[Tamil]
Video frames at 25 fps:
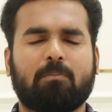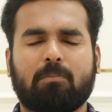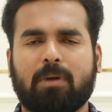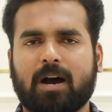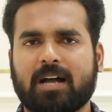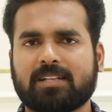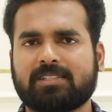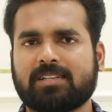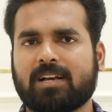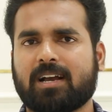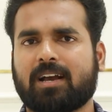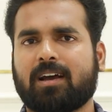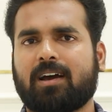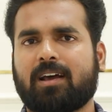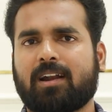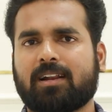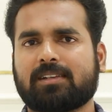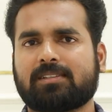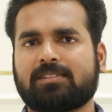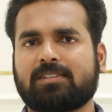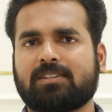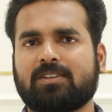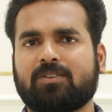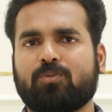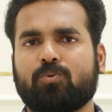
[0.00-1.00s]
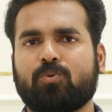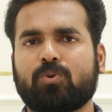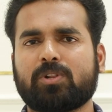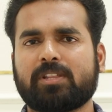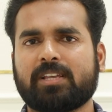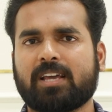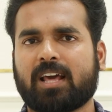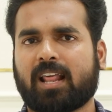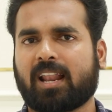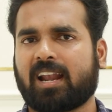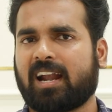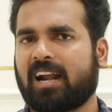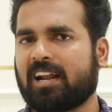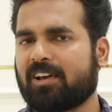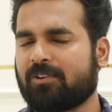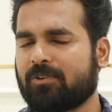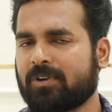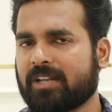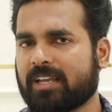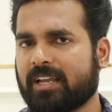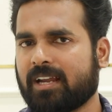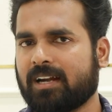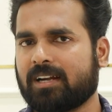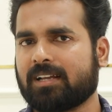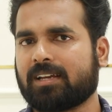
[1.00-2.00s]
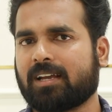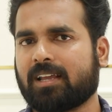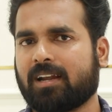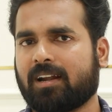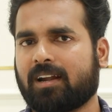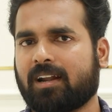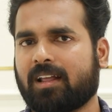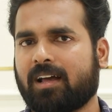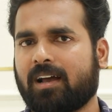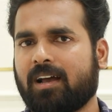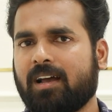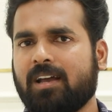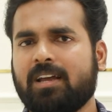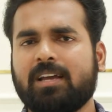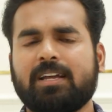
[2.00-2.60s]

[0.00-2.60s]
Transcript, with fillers: பாஜக அரசு உறுதியான நடவடிக்கை எடுக்கலைன்னா